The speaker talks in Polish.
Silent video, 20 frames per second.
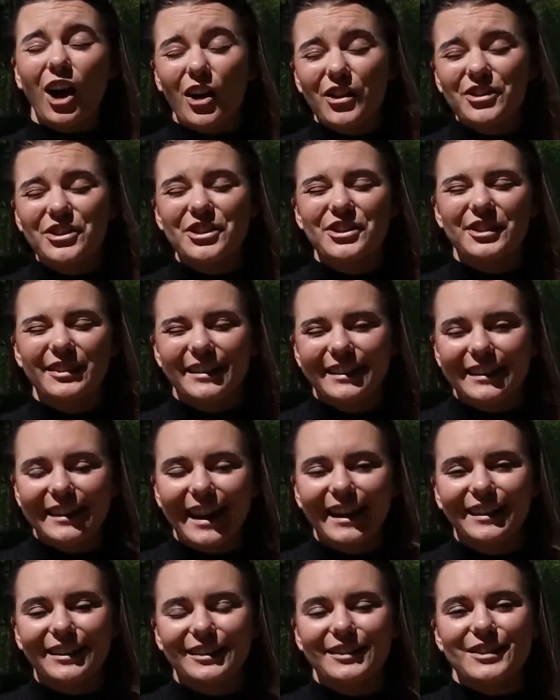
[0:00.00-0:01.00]
choć
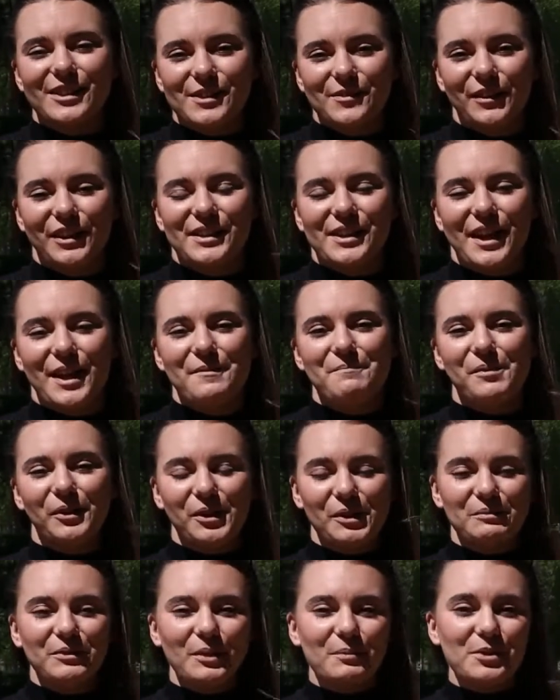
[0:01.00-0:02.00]
ten zwyczaj
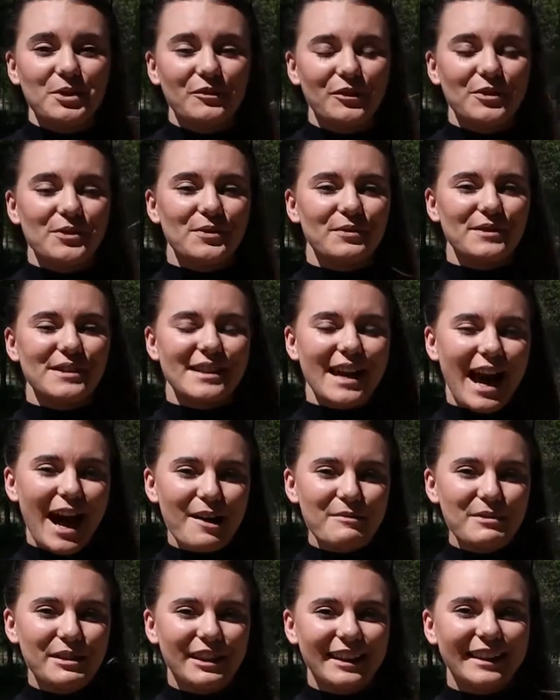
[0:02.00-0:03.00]
podobno przywiózł z
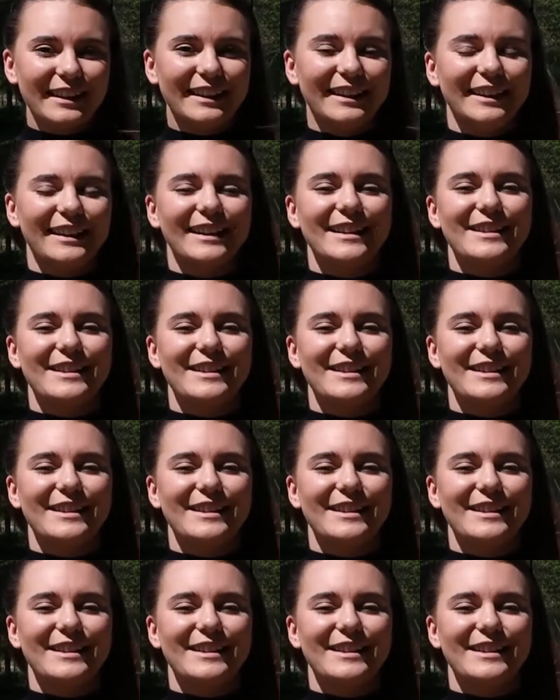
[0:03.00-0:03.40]
Ameryki,